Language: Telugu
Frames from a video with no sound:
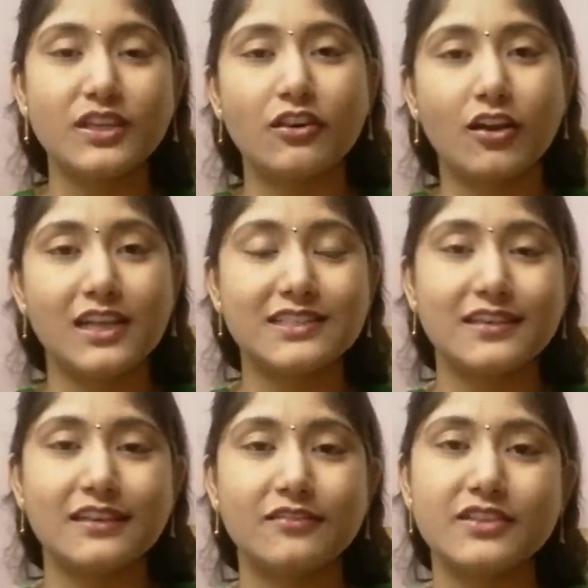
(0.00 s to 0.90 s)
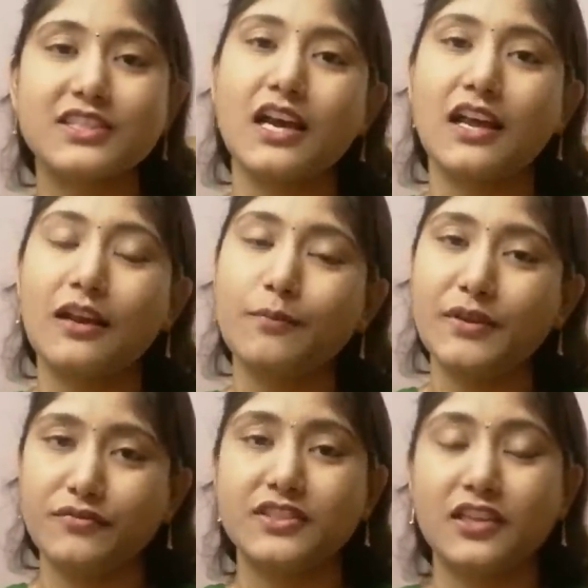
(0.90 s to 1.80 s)
ఈ ఆయిల్స్ అనేవి చాలా
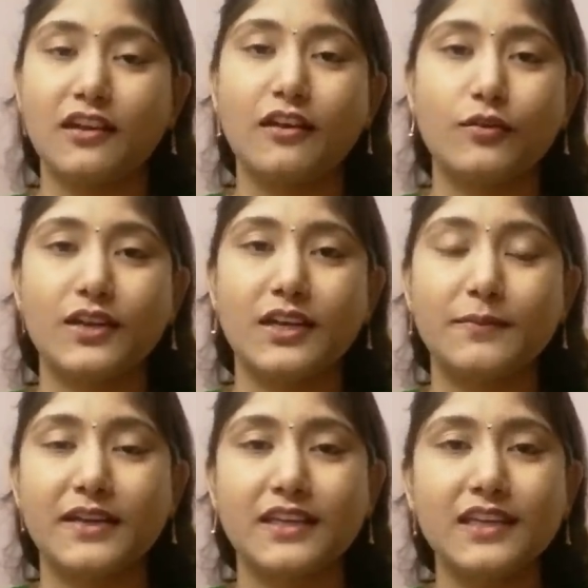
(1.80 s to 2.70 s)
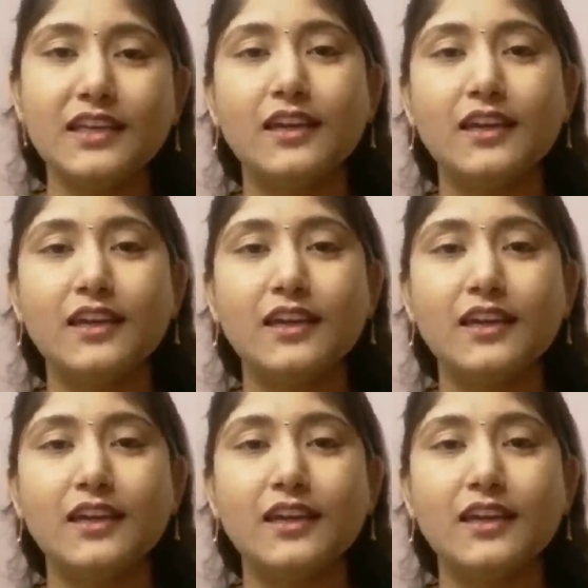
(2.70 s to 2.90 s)
బెనిఫిషియల్గా ఉంటాయి మనకి